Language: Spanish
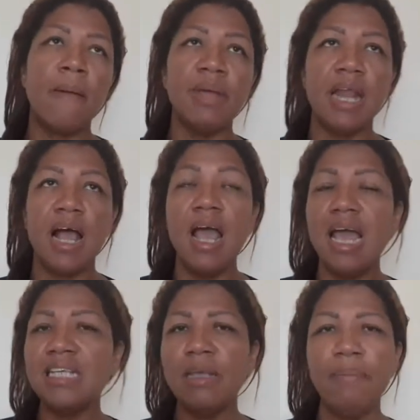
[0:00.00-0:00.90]
Mira,
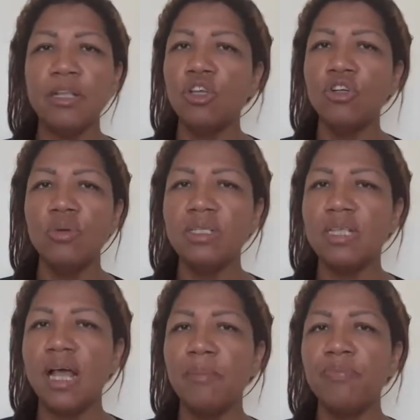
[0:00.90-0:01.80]
ese perdón no
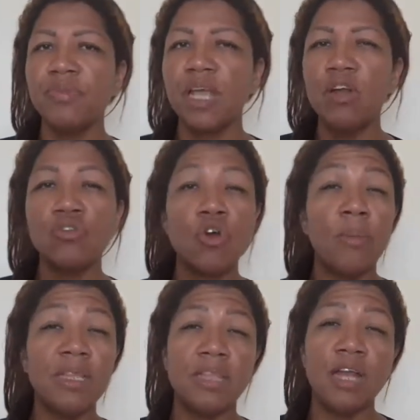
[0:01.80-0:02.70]
está en los
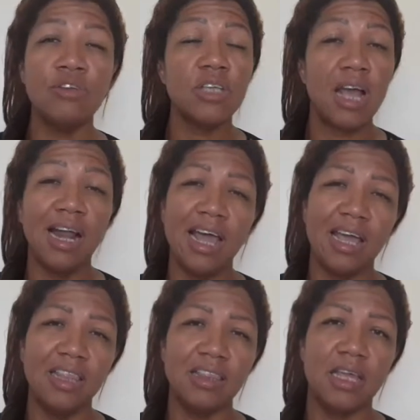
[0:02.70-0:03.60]
comentarios que haga la
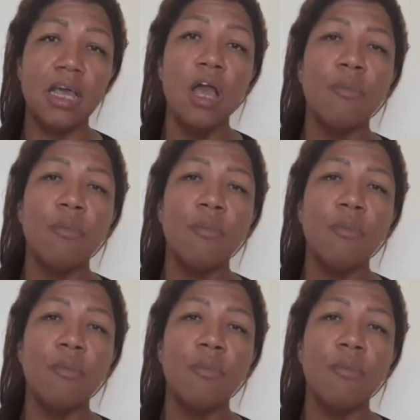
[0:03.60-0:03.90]
gente,